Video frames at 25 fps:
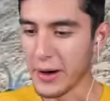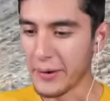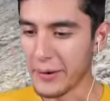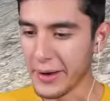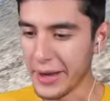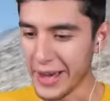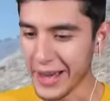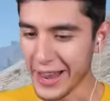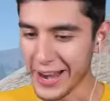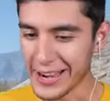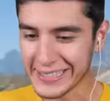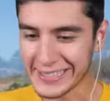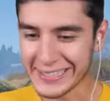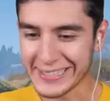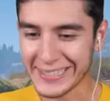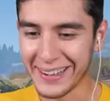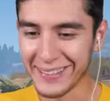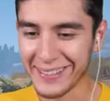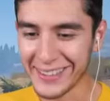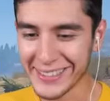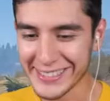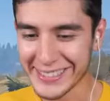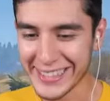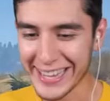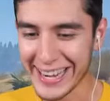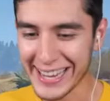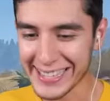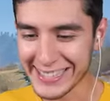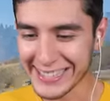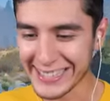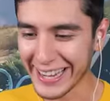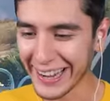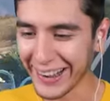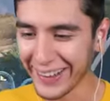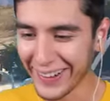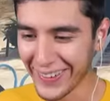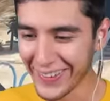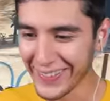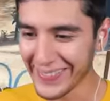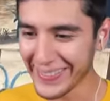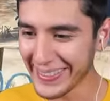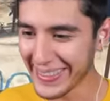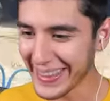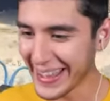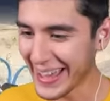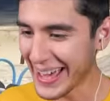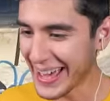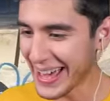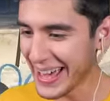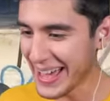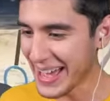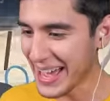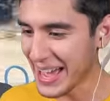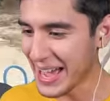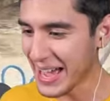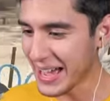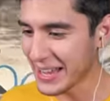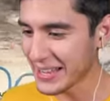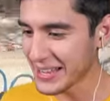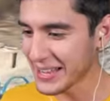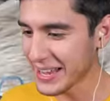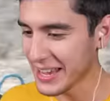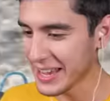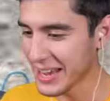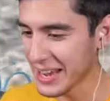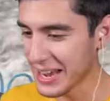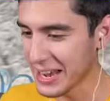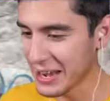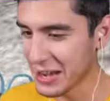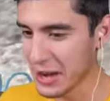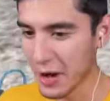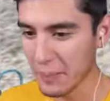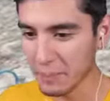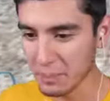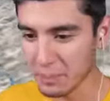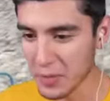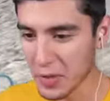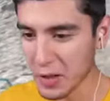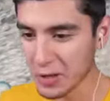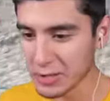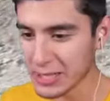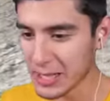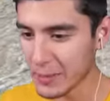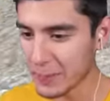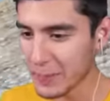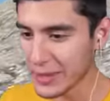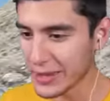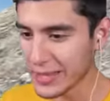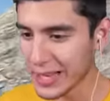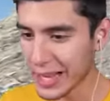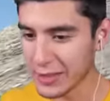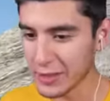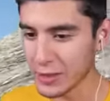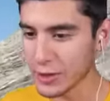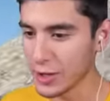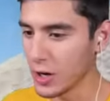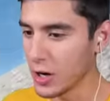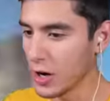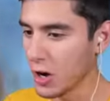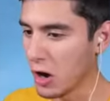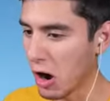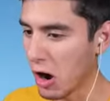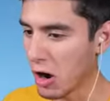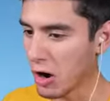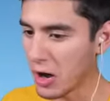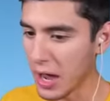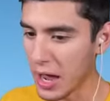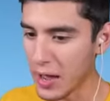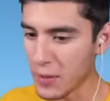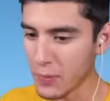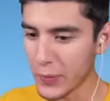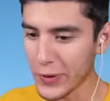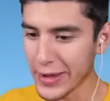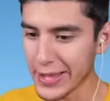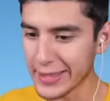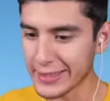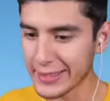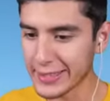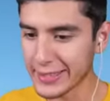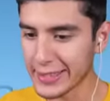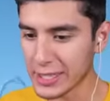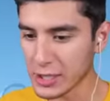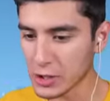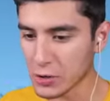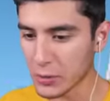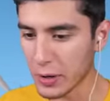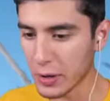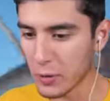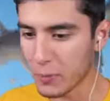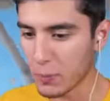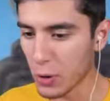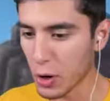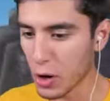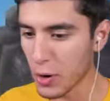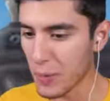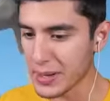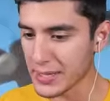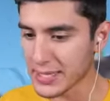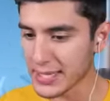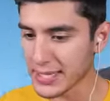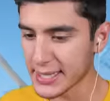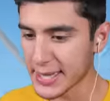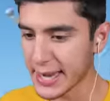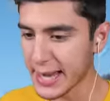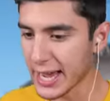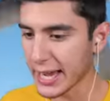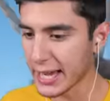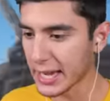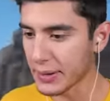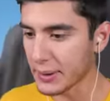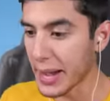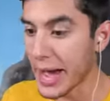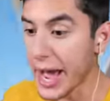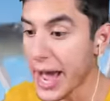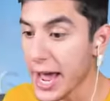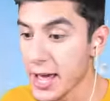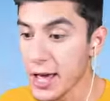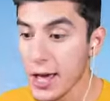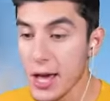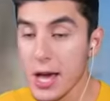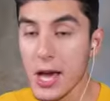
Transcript: A ver, estamos en la segunda. Y no, no está pitando. Ok, voy a intentar subir un poco más hacia acá arriba. ¡Eh!